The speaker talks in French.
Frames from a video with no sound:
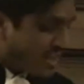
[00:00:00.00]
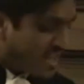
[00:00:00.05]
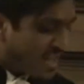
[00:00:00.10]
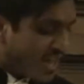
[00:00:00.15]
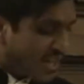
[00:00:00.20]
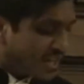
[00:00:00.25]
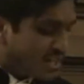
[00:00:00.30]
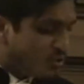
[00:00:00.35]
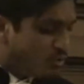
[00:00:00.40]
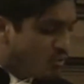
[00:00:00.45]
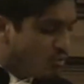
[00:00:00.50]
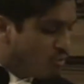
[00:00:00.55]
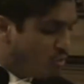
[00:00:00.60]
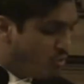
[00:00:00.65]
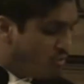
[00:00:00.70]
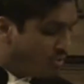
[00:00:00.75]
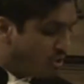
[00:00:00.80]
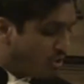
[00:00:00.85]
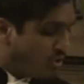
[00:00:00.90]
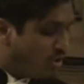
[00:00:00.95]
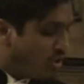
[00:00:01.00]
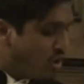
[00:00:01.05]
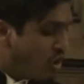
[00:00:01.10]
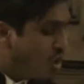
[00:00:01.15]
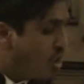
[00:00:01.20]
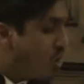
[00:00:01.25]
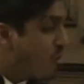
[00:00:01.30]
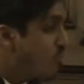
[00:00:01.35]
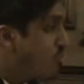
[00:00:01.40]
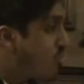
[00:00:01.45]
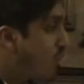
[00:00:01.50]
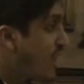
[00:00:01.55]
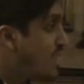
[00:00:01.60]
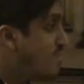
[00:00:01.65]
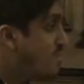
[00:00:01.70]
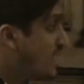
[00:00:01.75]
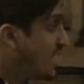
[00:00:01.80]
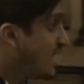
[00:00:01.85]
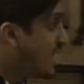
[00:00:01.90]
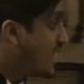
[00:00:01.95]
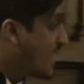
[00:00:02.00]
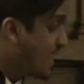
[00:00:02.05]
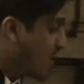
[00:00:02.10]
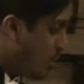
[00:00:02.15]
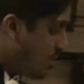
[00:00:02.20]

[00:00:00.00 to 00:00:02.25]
dans les galeries du Louvre pour admirer